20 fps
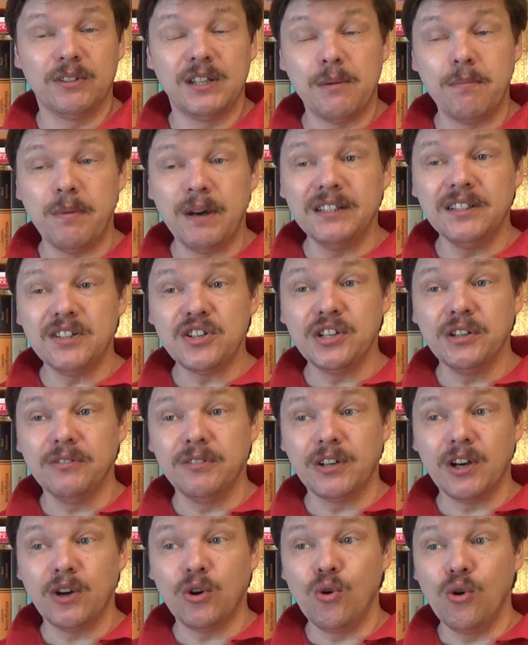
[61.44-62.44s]
водопада листопада
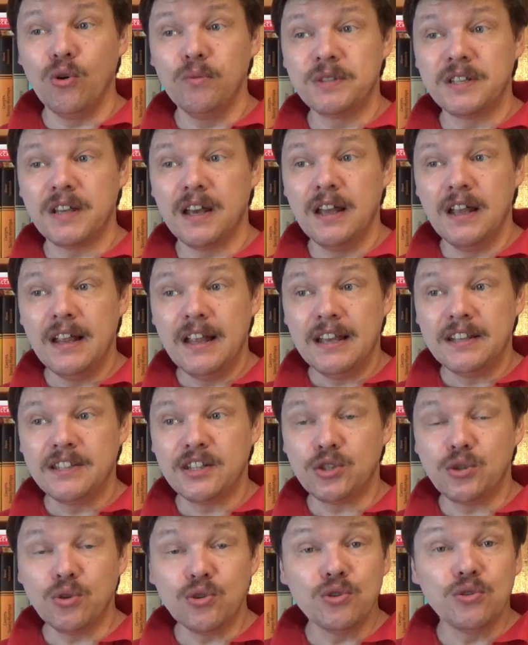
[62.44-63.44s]
Шерлока Холмса.
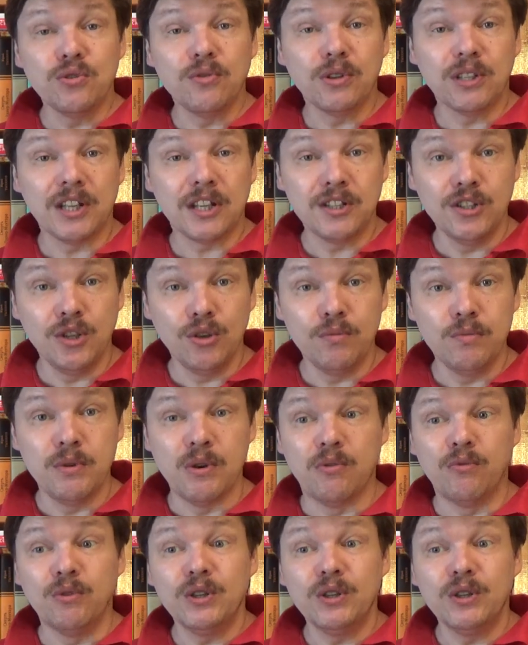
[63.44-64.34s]
За что же он его так не любил?